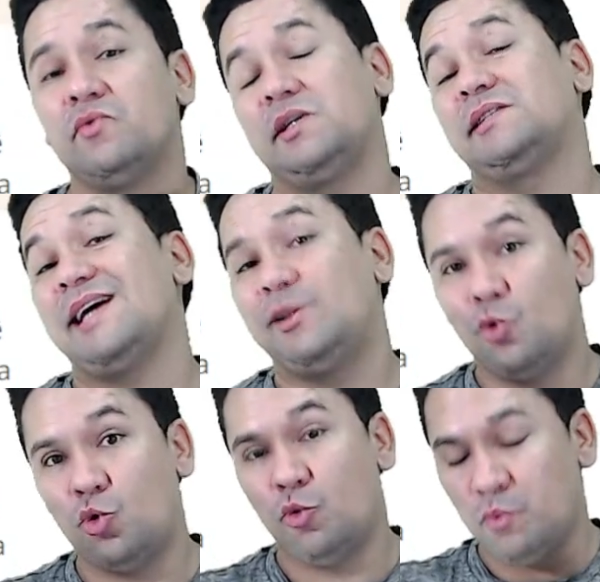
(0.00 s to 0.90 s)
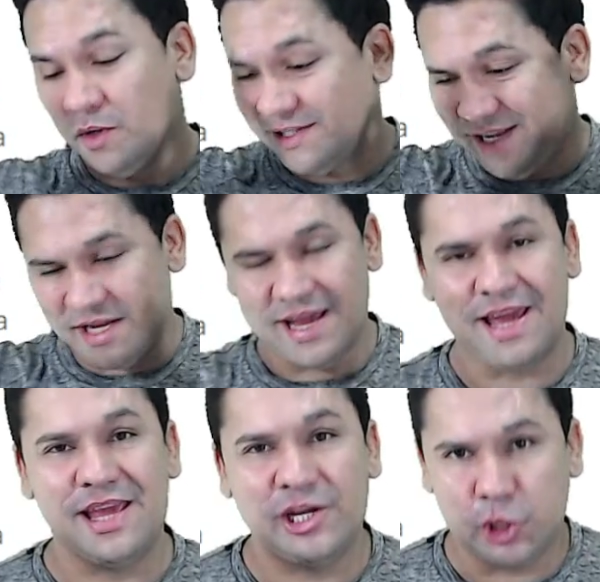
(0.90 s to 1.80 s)
você sair do grupo sem
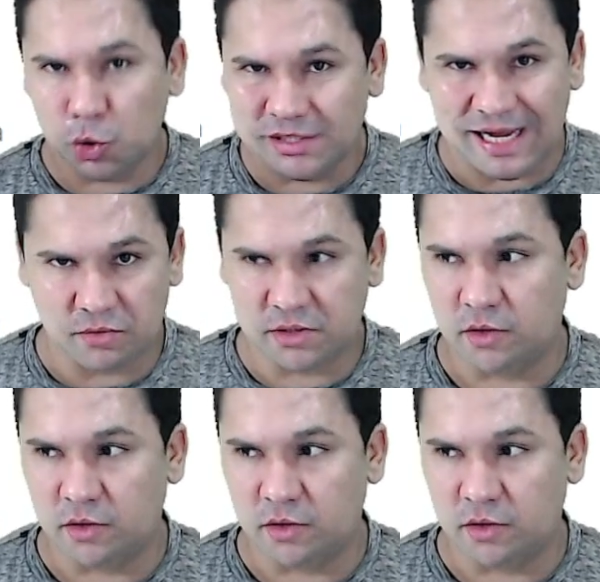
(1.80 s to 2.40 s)
ninguém encher o saco